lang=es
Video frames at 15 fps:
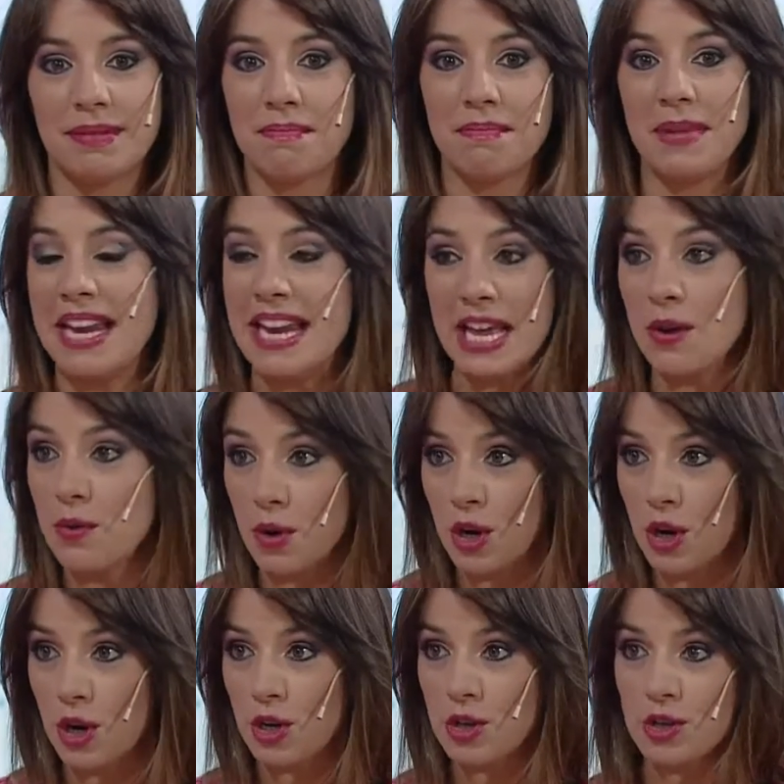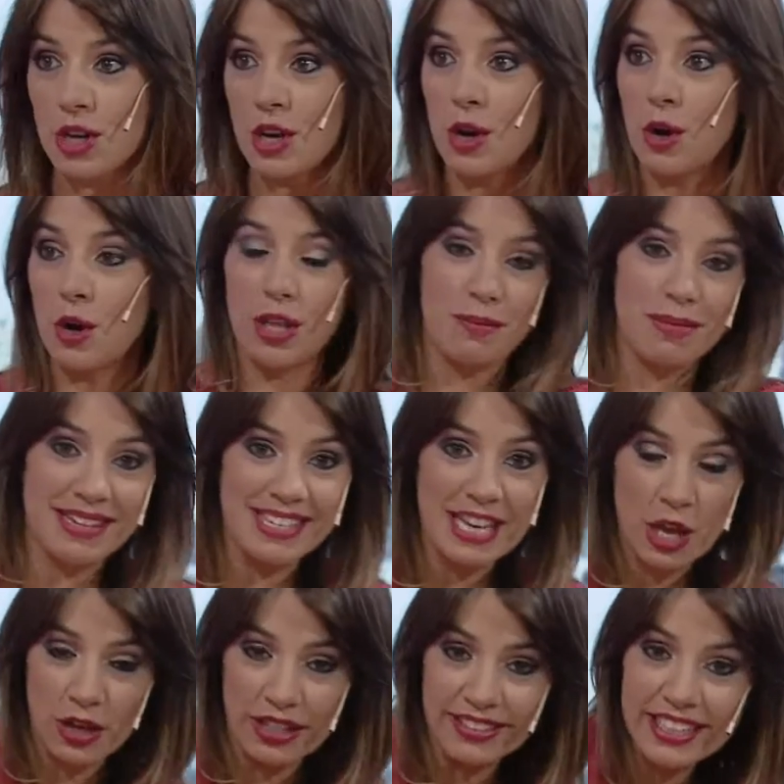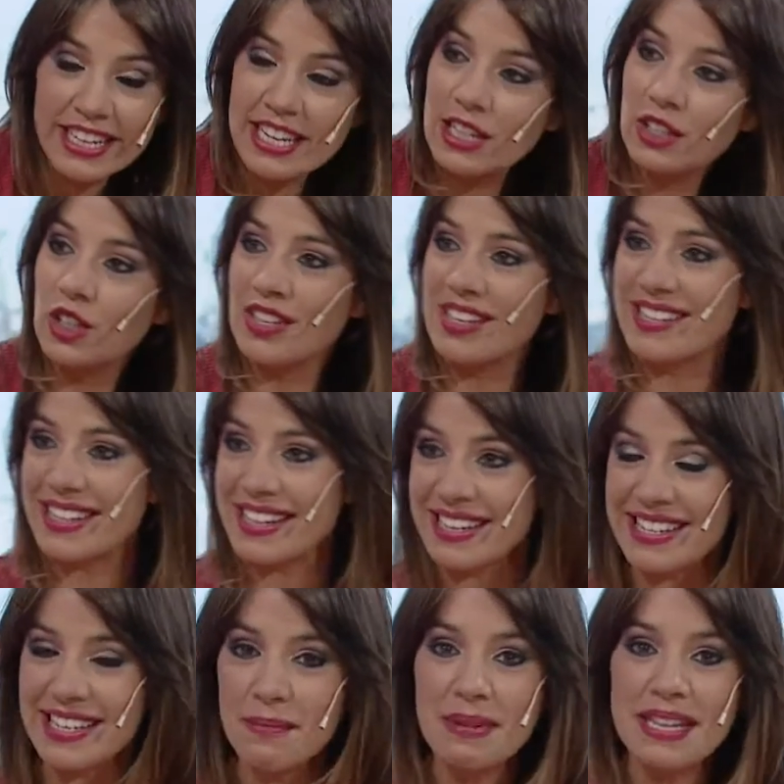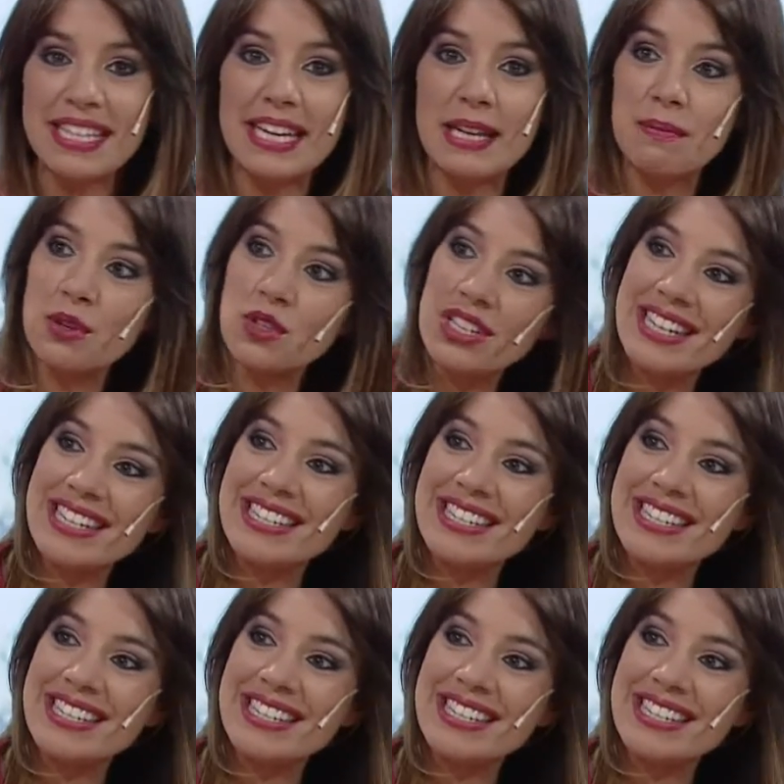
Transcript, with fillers: benévolos o demasiado estrictos, es decir, siempre tenemos